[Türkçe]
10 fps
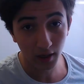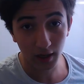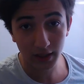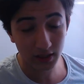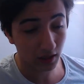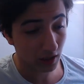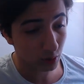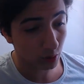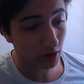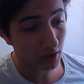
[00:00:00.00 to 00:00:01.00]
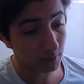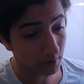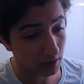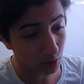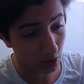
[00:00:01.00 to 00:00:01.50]
Arkadaşlar Laz oyun oynayan
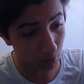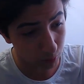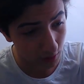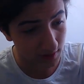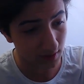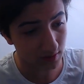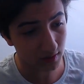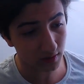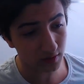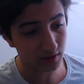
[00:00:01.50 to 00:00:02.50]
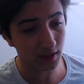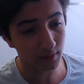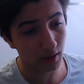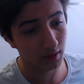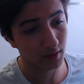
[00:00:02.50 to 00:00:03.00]
bildiğiniz üzere bu liste hazırlanırken e,